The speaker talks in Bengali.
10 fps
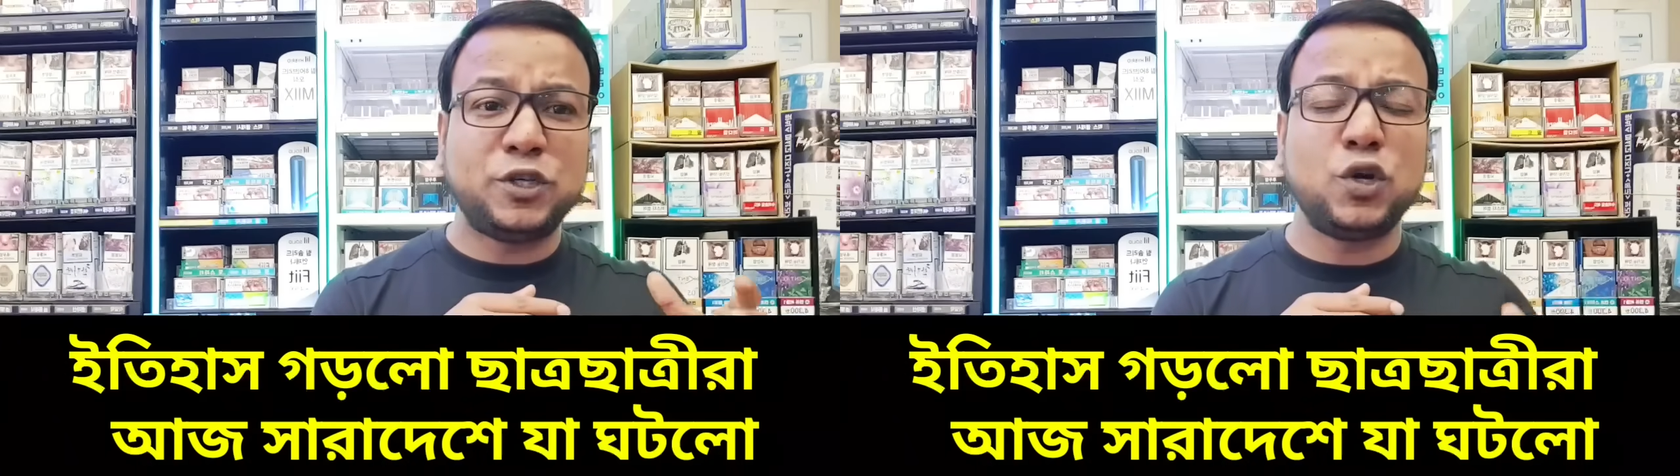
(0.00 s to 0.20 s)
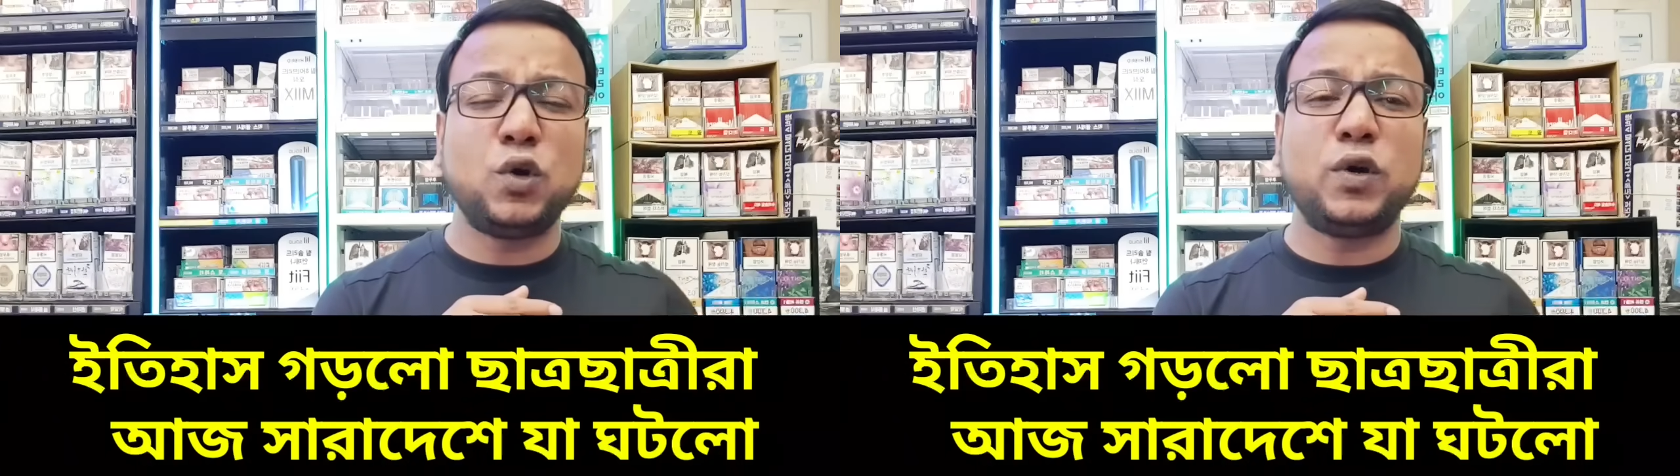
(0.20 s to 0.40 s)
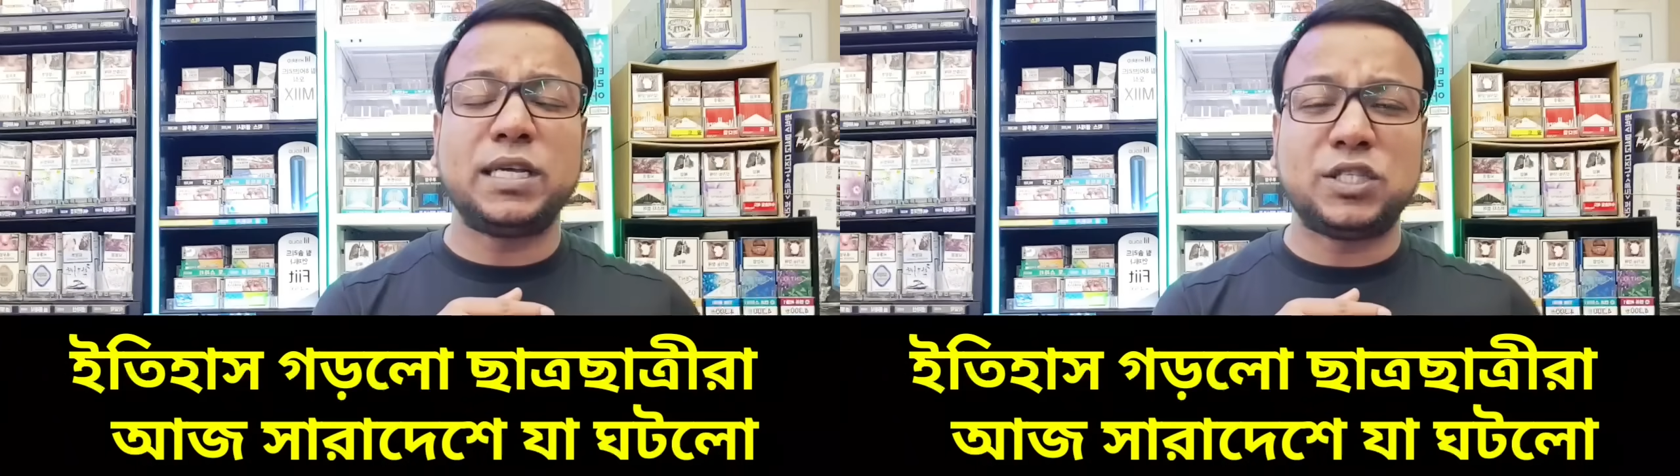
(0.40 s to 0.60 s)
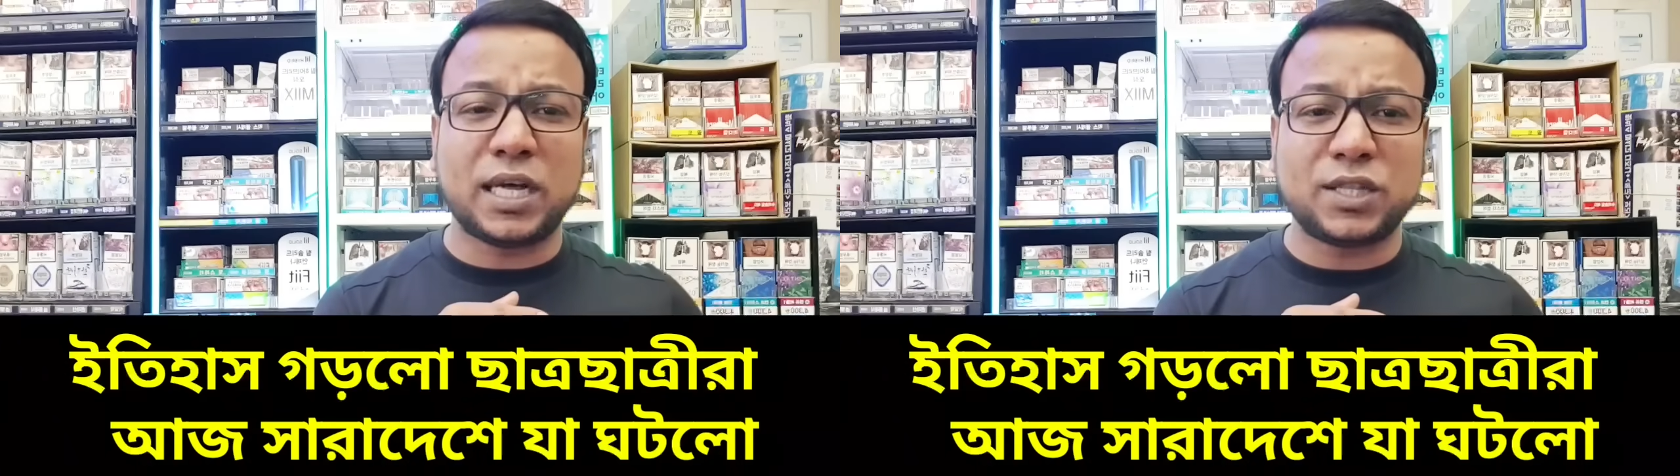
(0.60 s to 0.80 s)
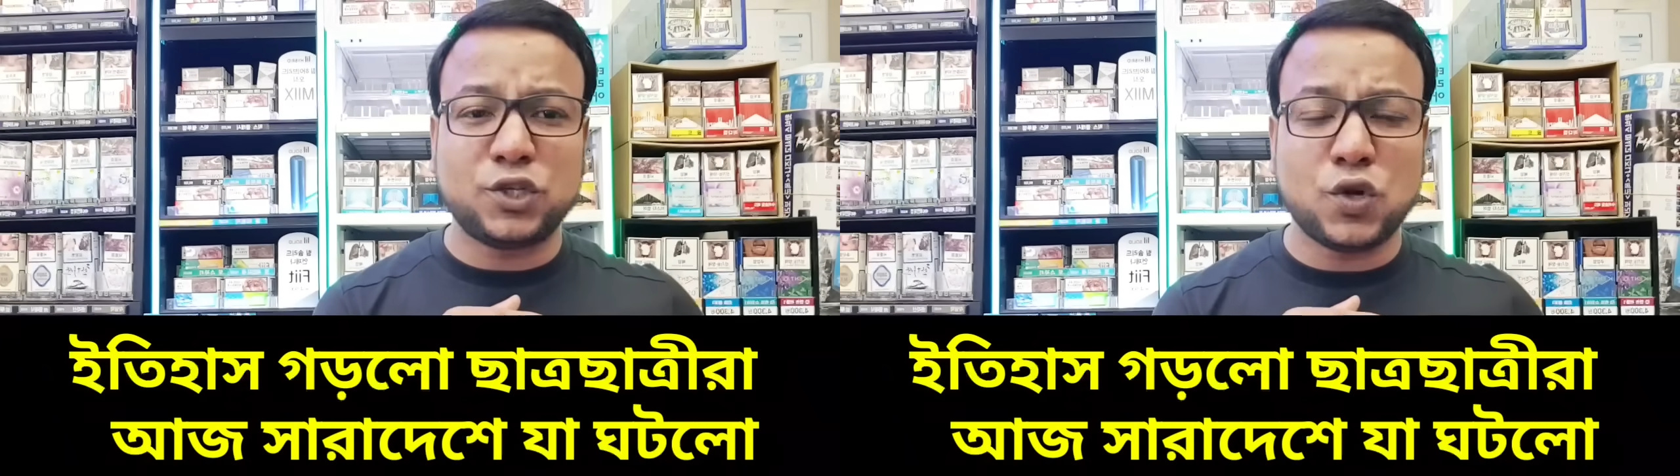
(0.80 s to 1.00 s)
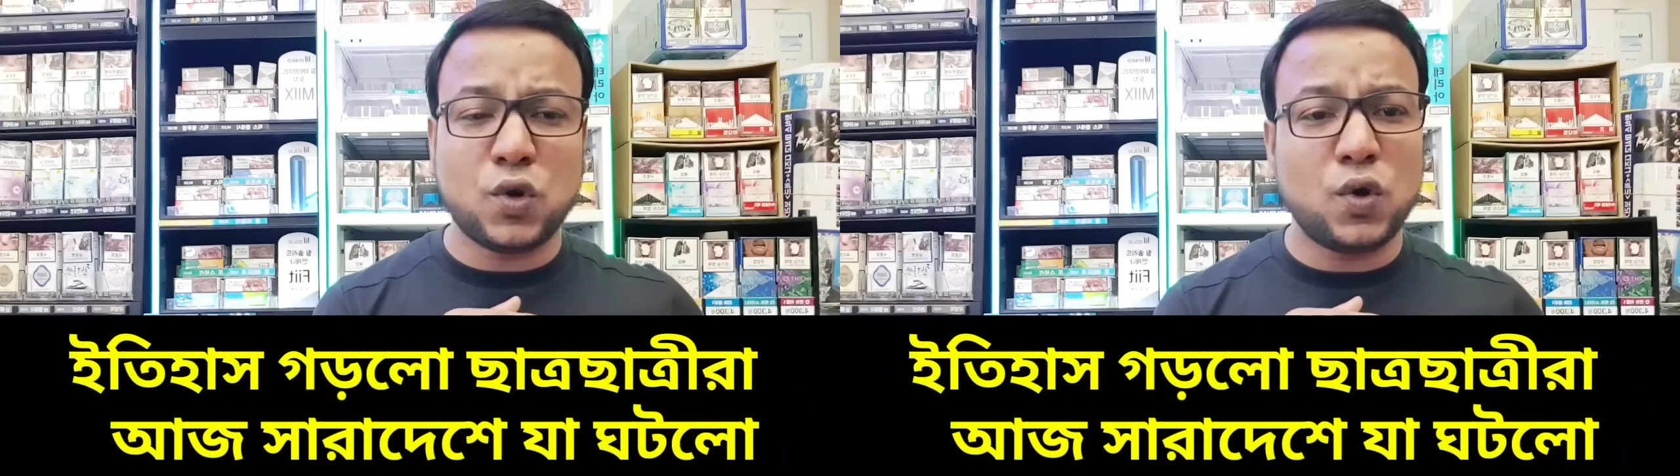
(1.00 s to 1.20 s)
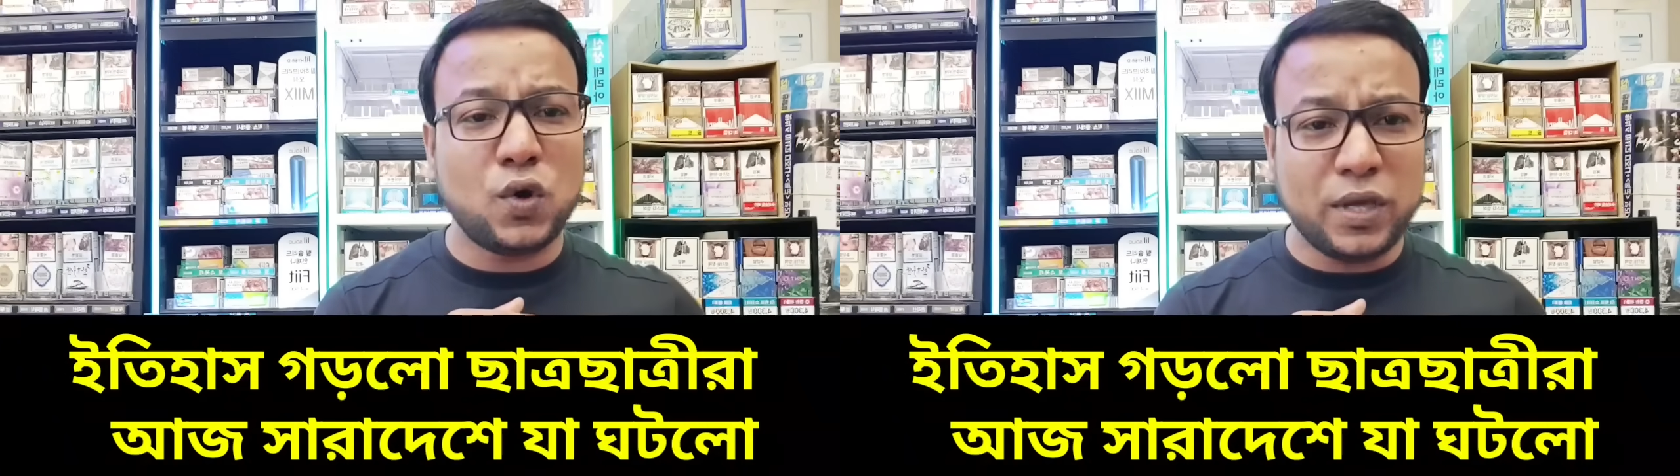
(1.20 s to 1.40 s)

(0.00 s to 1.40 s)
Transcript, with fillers: বিষয়গুলো নিয়ে জাতিসংঘ